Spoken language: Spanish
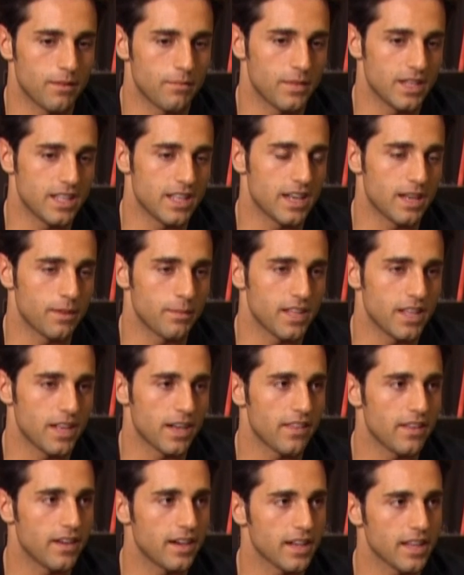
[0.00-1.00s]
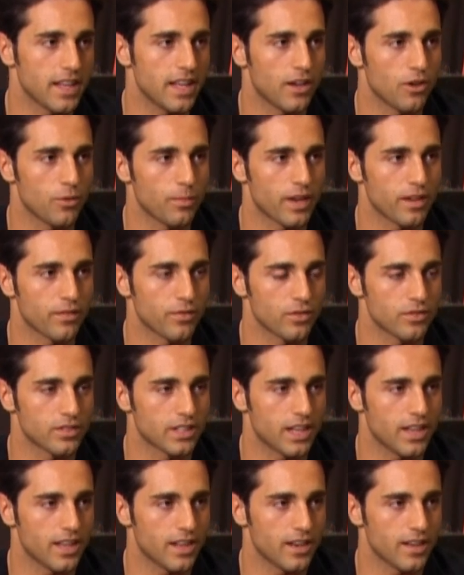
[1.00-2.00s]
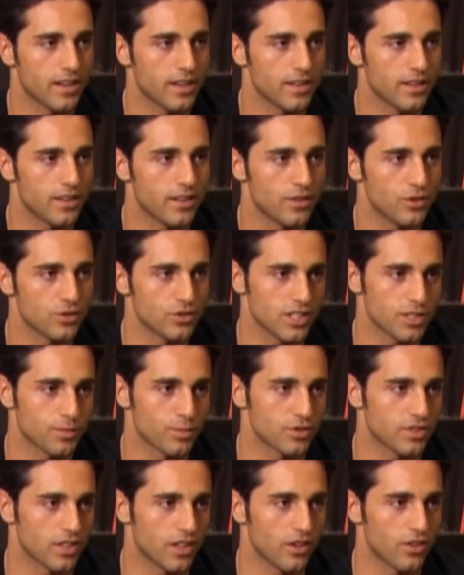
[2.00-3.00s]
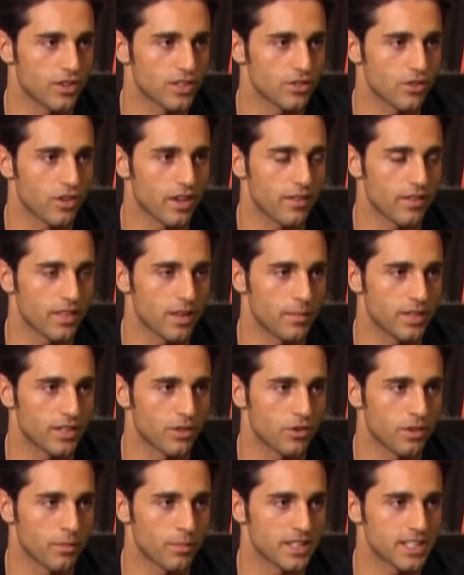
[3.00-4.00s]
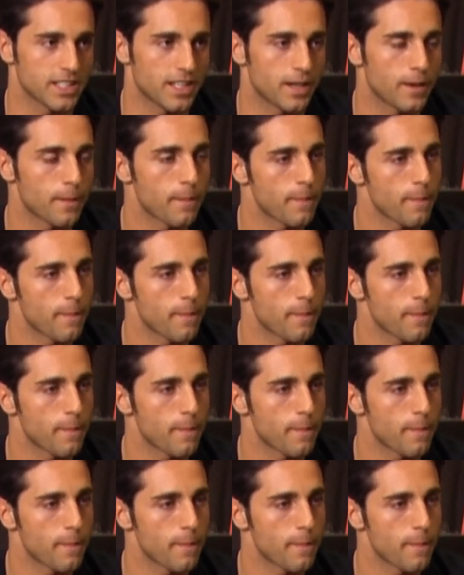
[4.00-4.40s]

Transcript: me llena, me llena de energía, ¿no? para afrontar eh, los días posteriores, ¿no? cada vez que me tengo que marchar.